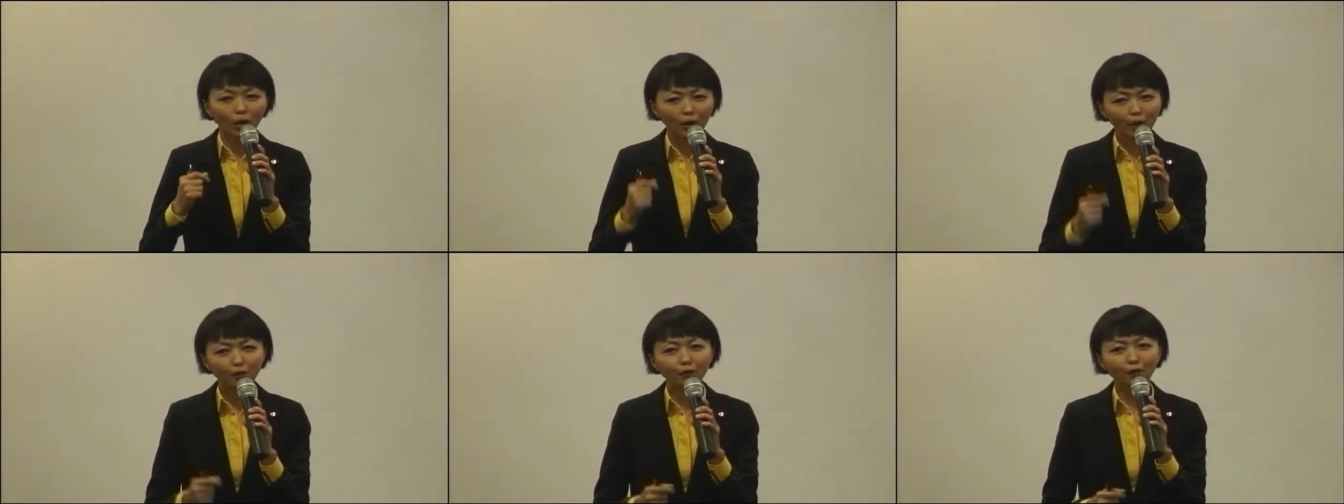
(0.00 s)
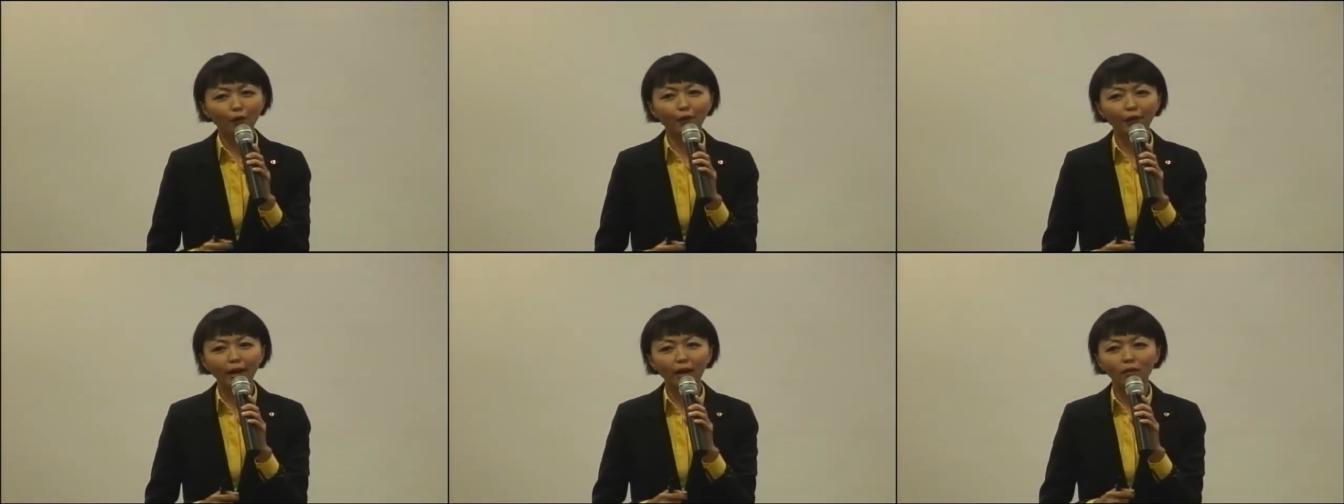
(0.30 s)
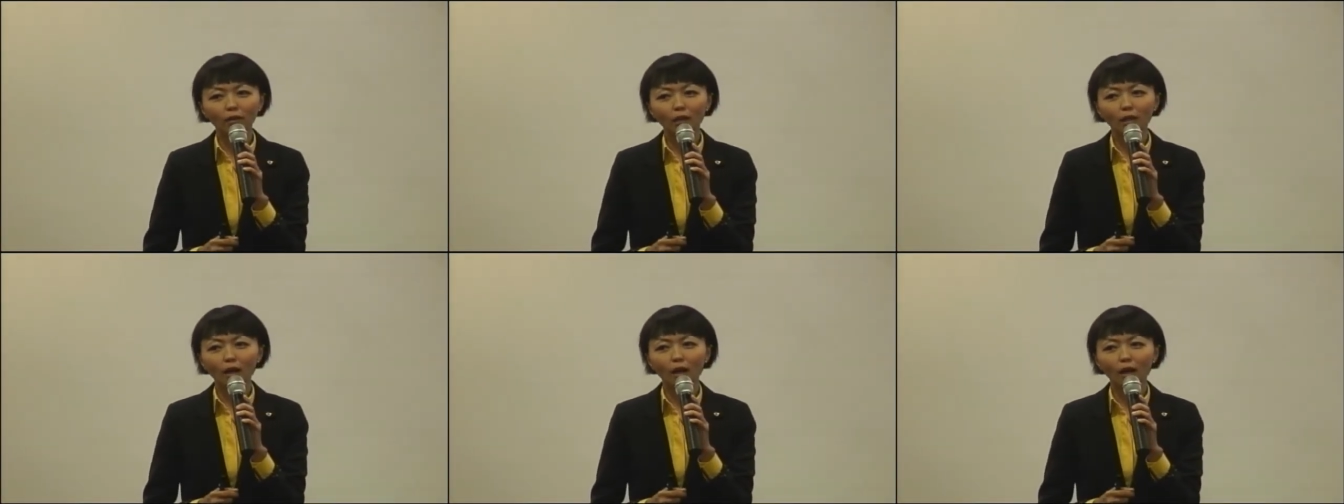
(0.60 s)
跟
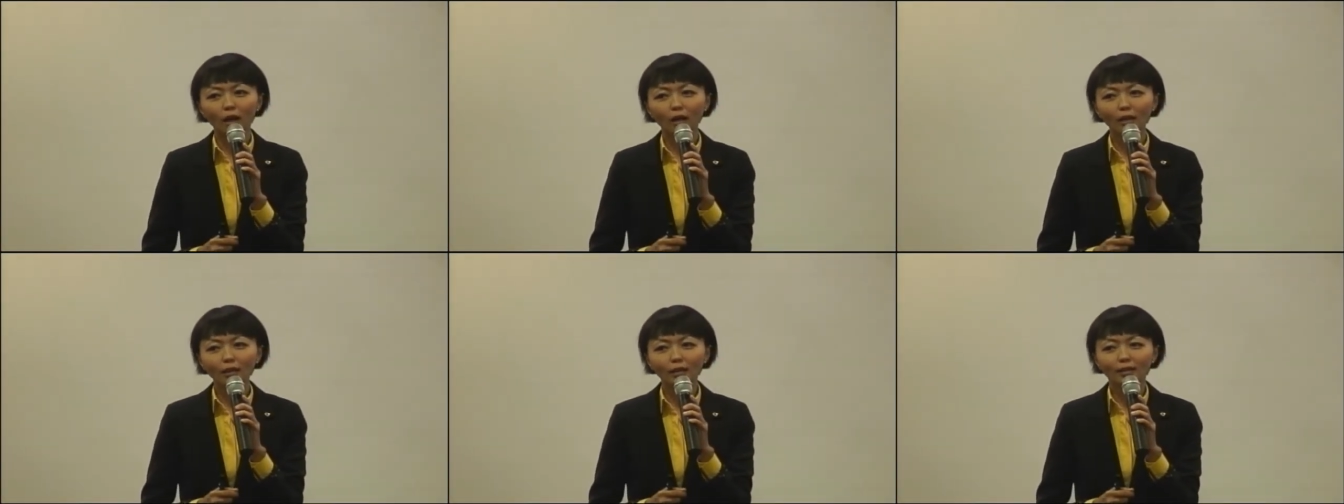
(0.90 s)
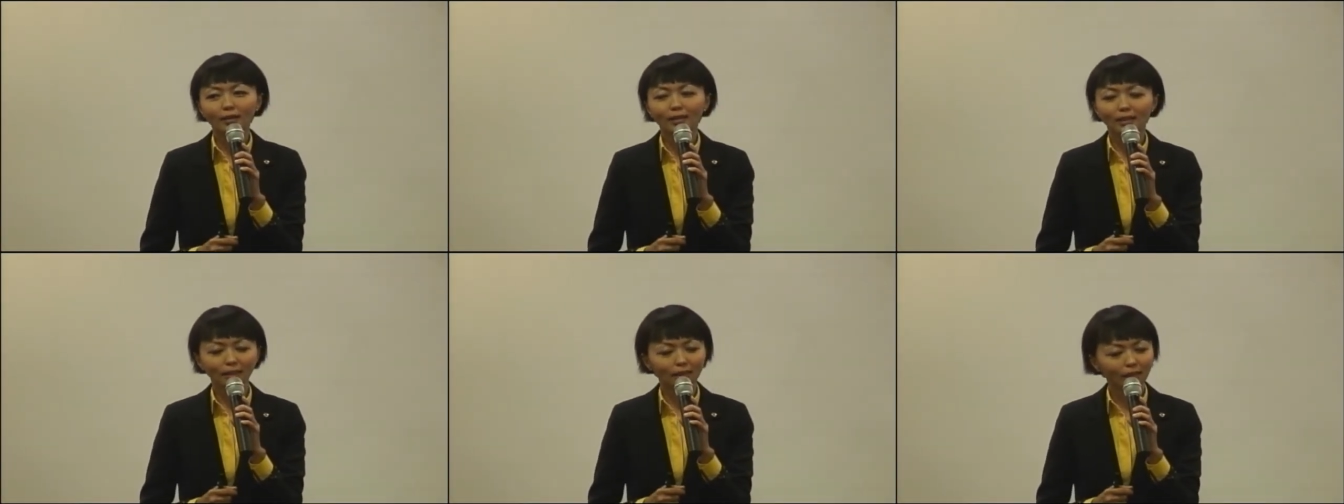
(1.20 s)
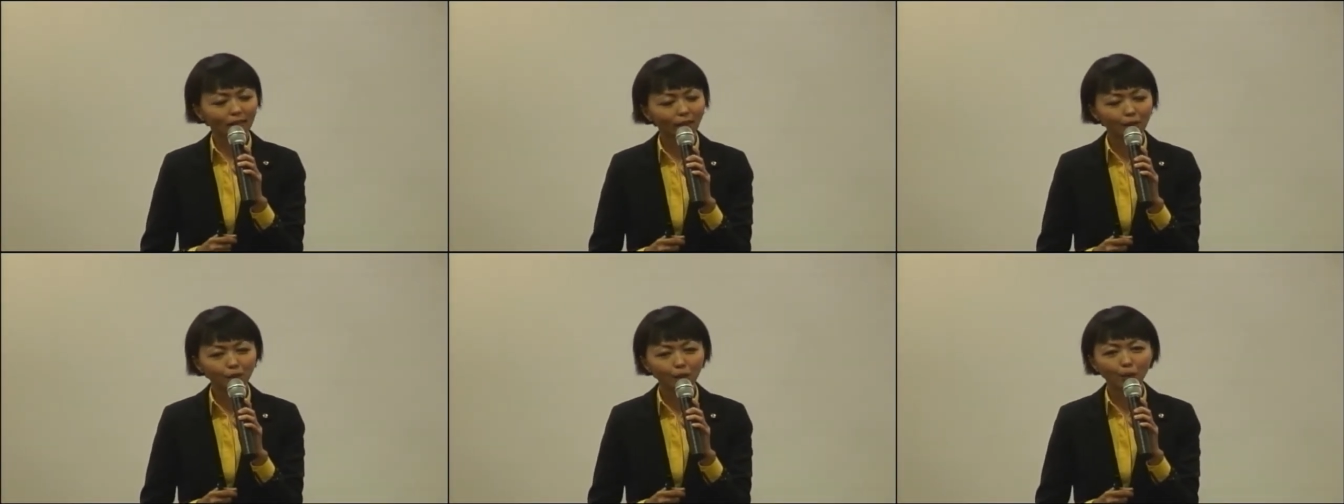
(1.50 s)
Forever 真的
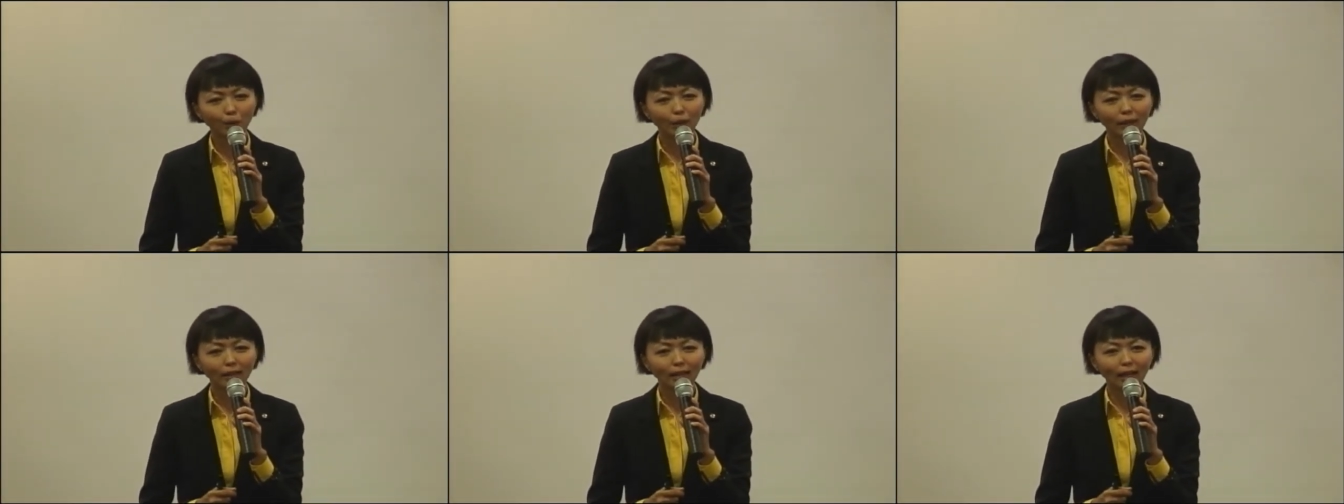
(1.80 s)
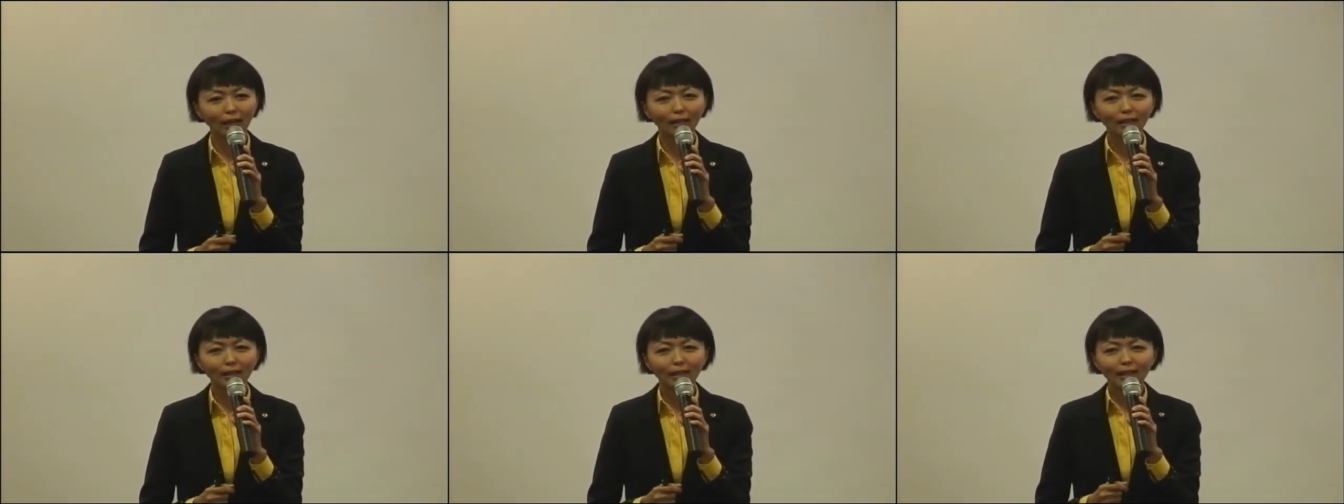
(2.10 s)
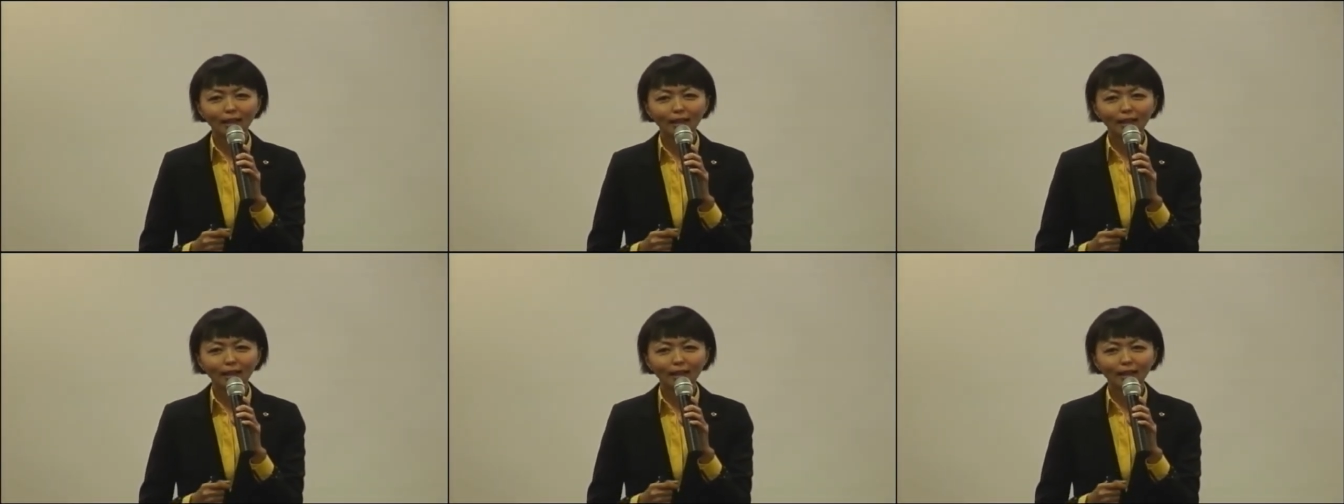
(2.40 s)
很有缘啊。